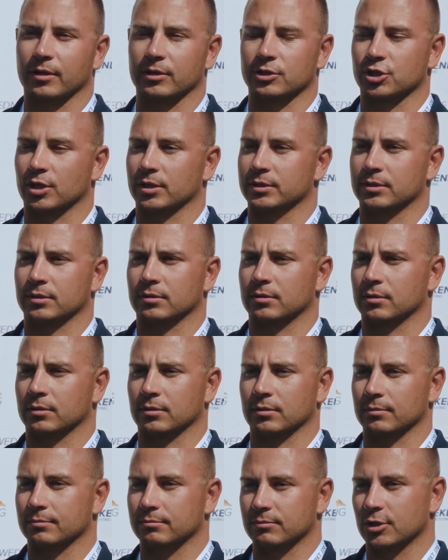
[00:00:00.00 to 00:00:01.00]
А сейчас
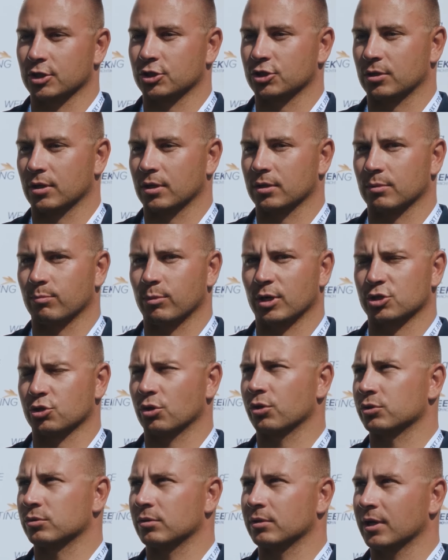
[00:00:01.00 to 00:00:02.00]
это, я считаю, это
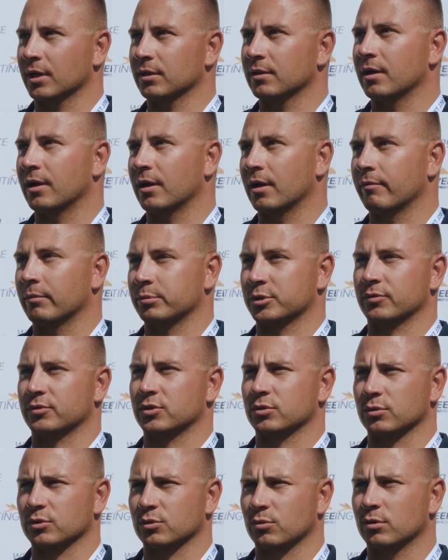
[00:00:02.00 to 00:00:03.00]
большой результат для вообще
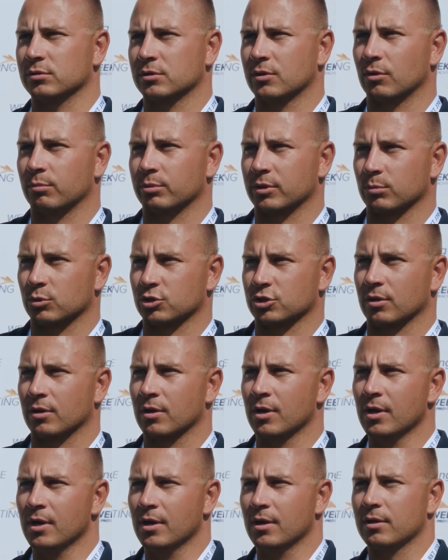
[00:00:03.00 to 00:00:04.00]
всего Сколково, потому что
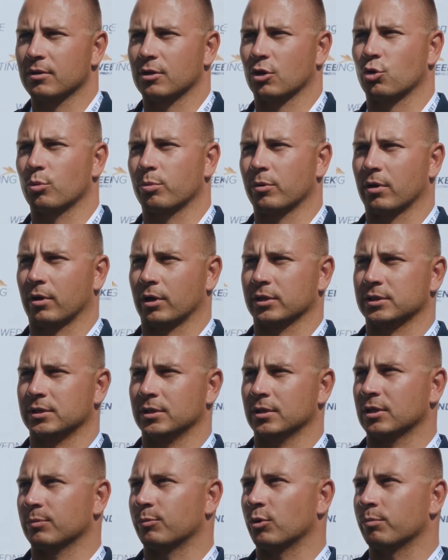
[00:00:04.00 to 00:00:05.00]
на Кубках
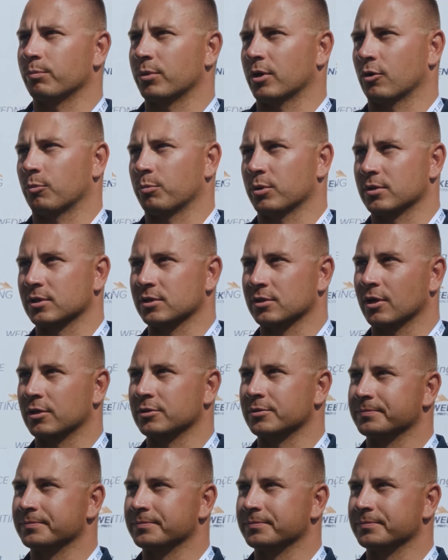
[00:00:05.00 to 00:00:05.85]
России это, по-моему, первый пьедестал.